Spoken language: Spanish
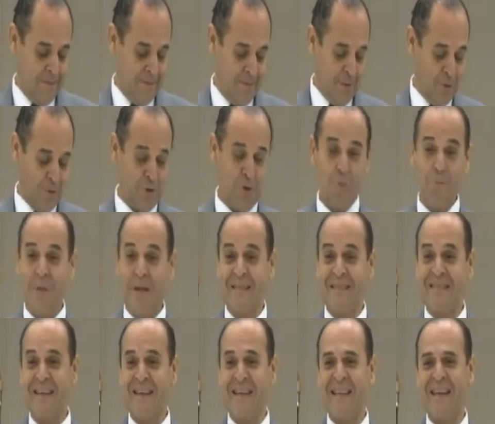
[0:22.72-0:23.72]
nos
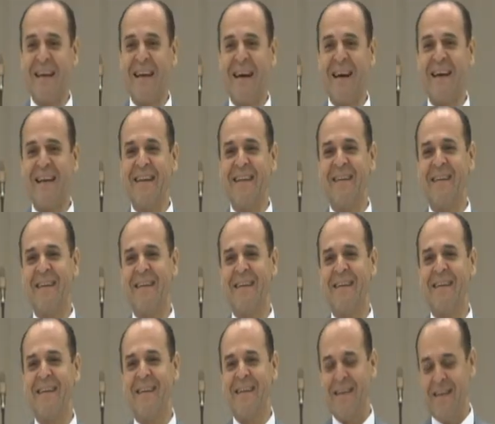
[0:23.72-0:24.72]
comienza a dejar
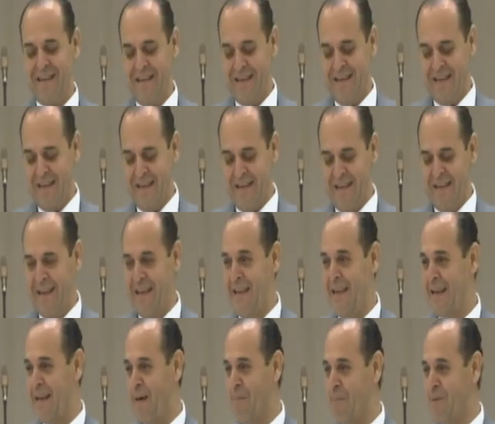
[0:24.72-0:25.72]
y
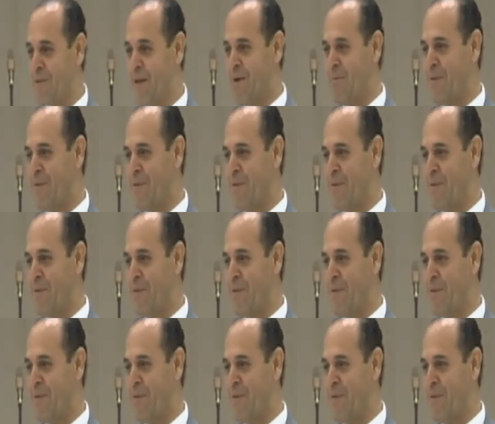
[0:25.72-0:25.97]
llegamos a